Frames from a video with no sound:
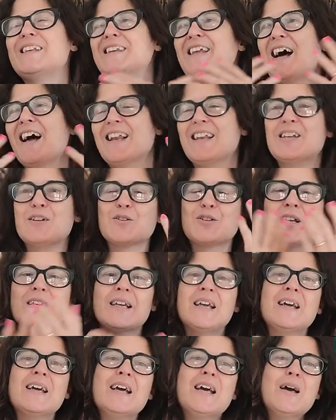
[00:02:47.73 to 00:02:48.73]
y tal, y no sé
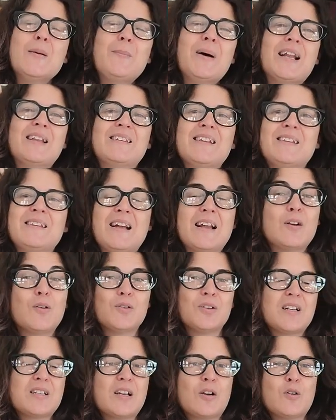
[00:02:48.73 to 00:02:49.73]
qué, para intentar
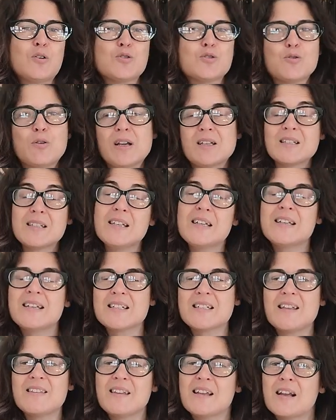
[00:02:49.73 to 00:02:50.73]
encontrarse con su ex y que
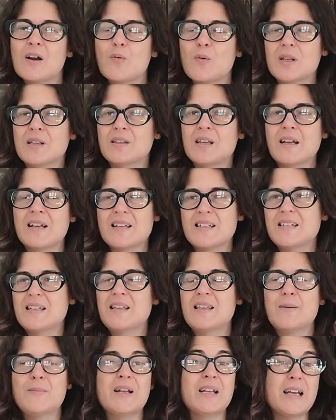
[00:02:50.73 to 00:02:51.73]
se diera cuenta que
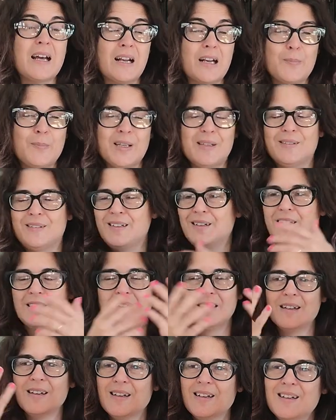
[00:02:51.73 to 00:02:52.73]
se debería arrepentir.
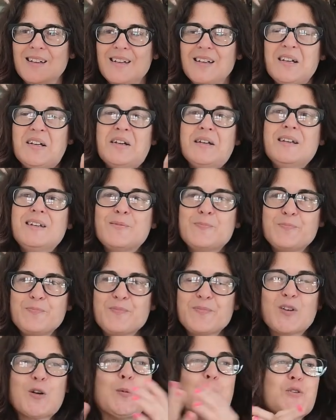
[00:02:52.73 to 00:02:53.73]

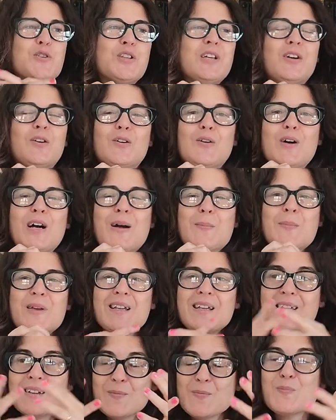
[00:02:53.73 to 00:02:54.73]
Em, como os digo, a
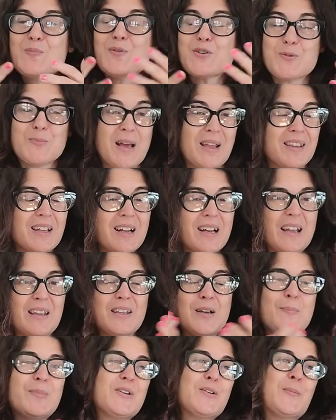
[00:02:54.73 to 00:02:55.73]
mí pues me hace
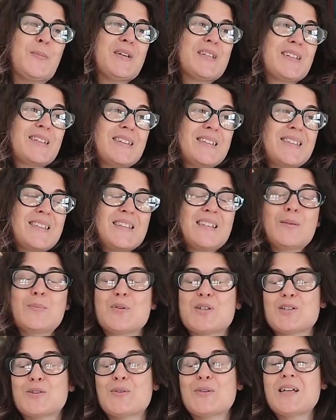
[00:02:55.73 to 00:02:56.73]
gracia, pero a mí es que este tipo
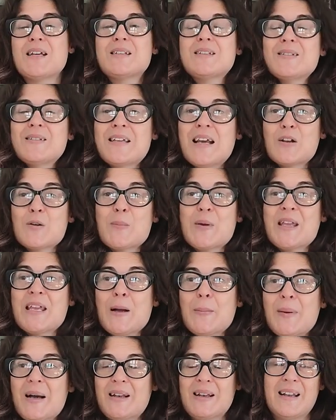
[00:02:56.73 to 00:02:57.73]
de historias ya no me
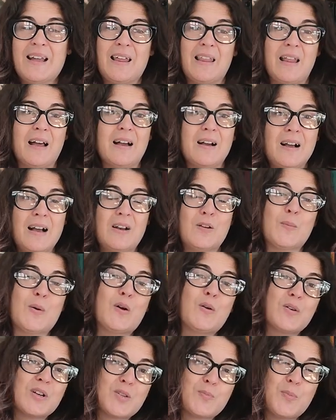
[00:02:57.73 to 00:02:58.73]
llaman nada. A lo
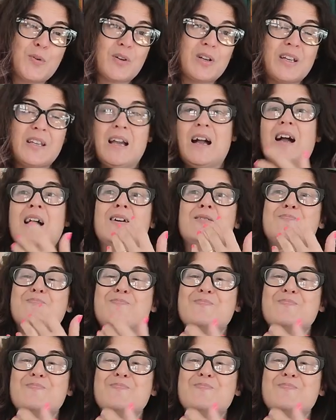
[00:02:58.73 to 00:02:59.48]
mejor es porque ya,